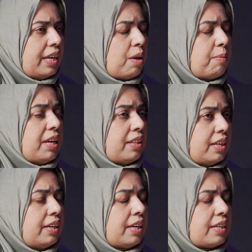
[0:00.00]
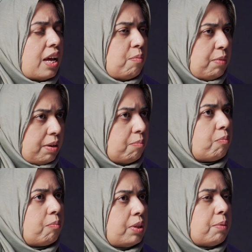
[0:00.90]
एरिया में या दिन के टाइम में
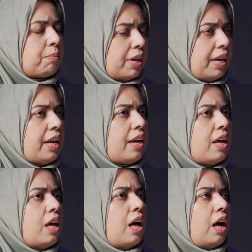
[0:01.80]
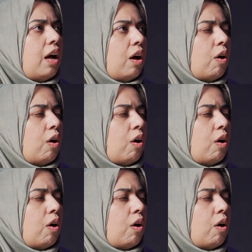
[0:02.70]
मतलब करें आ,